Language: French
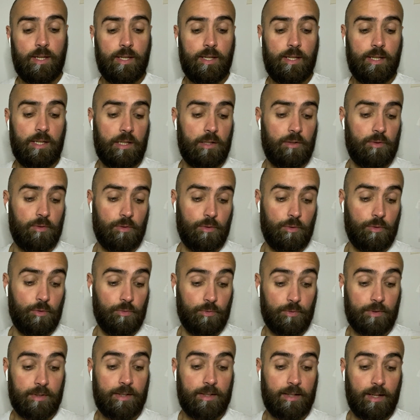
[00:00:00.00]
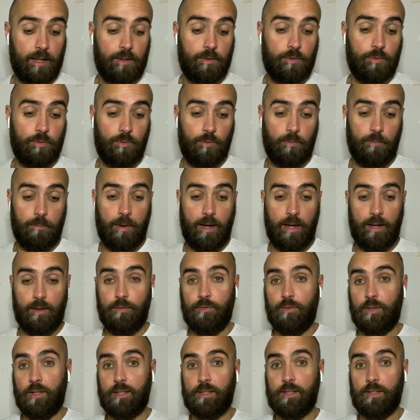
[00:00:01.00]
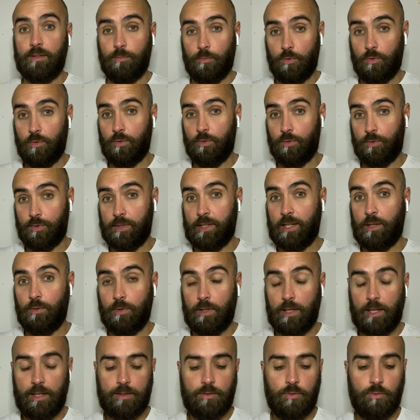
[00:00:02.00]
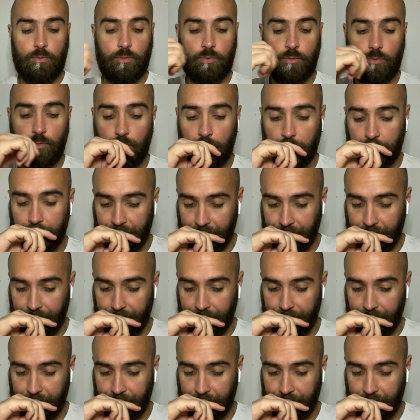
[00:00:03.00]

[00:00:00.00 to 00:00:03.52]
il constate que bah effectivement ça lui laisse le goût.